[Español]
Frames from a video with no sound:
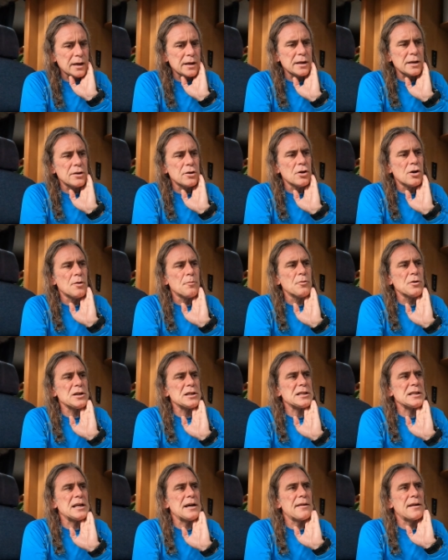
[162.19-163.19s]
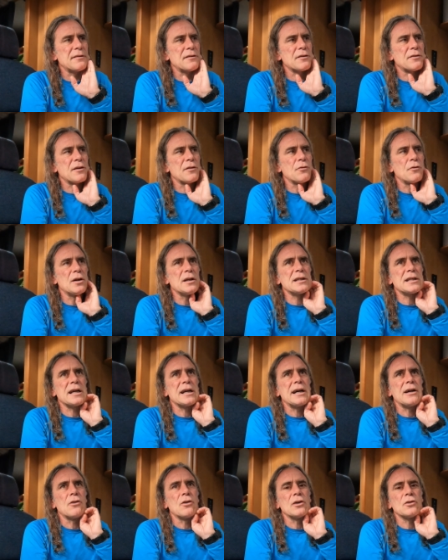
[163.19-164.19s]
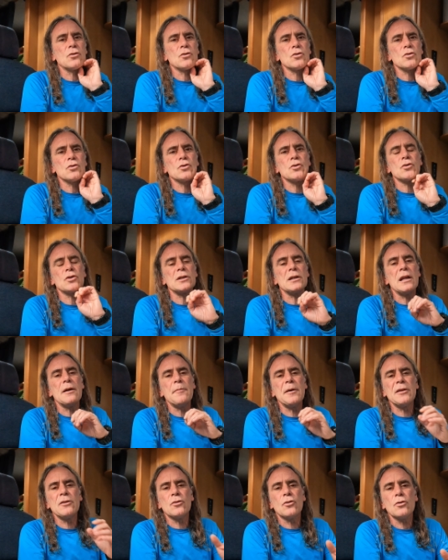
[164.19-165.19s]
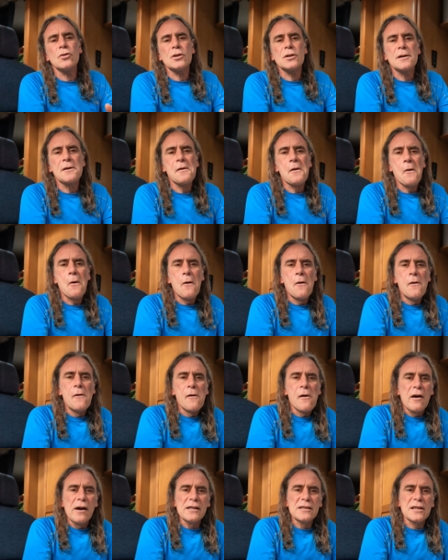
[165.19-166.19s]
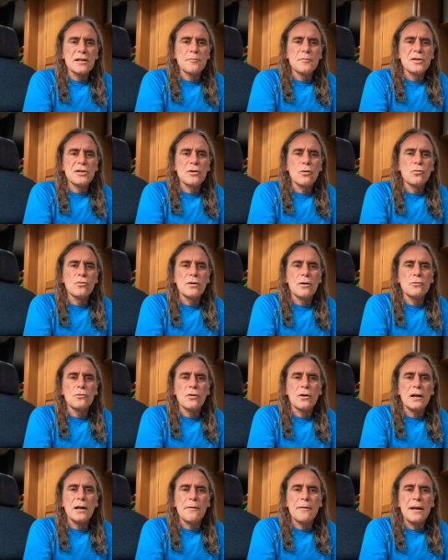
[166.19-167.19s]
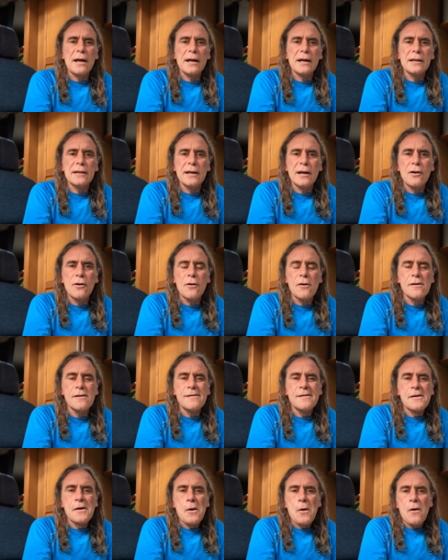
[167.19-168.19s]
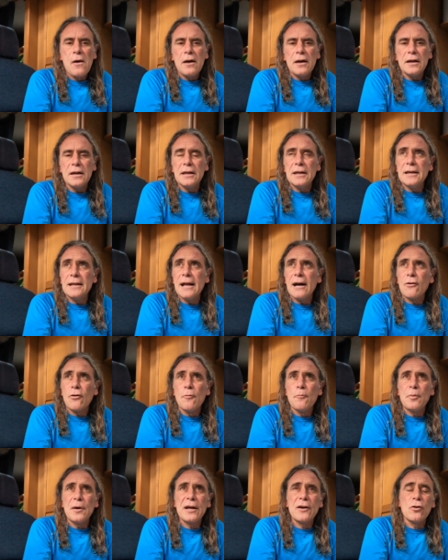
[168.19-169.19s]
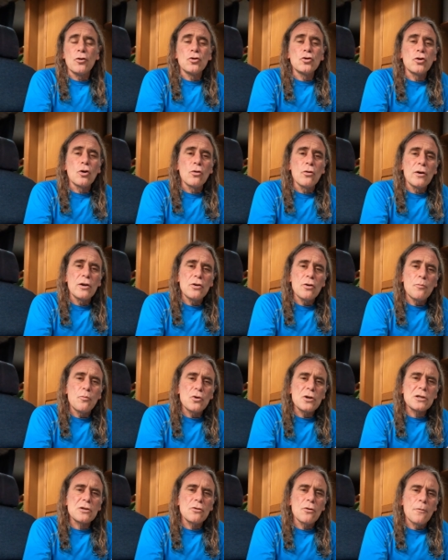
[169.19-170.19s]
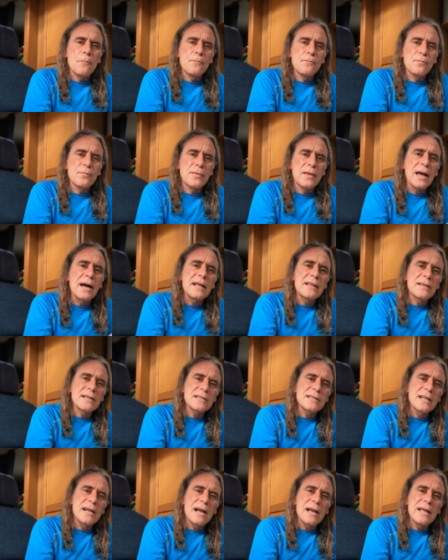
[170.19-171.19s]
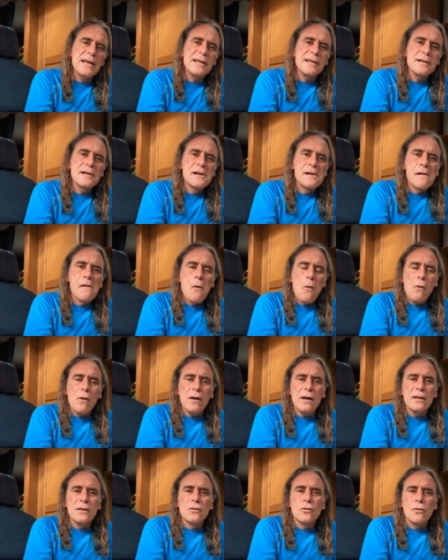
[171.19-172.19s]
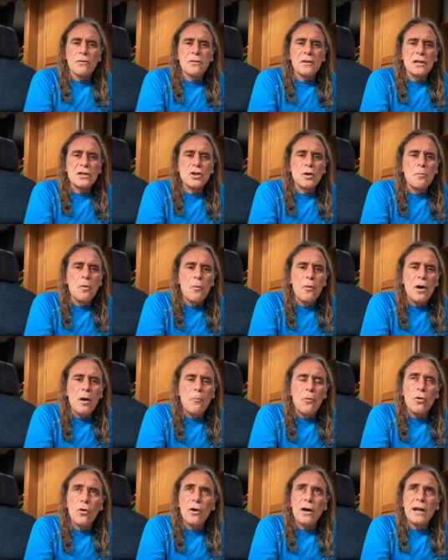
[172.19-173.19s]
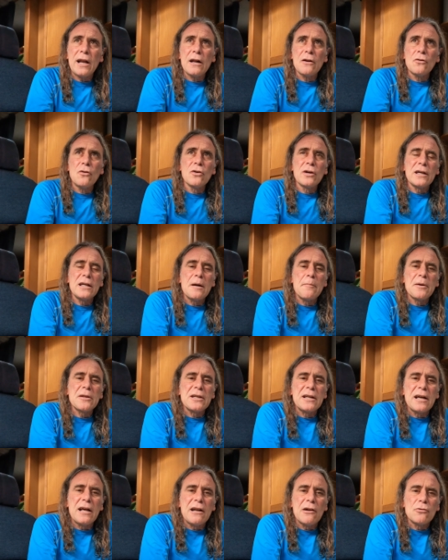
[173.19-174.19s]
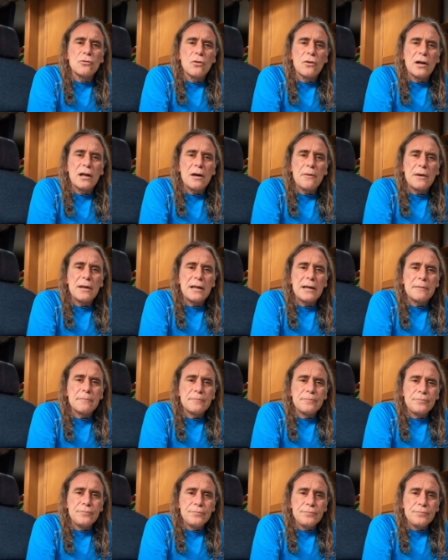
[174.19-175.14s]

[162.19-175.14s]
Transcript: Y yo, pues nada, diciéndoles que claro, que todos estos elementos, esta es mi segunda autocaravana que tengo, y la compré con todo ello puesto, antes de la ley. Entonces, ¿cómo voy a homologar algo que ya me traía la autocaravana?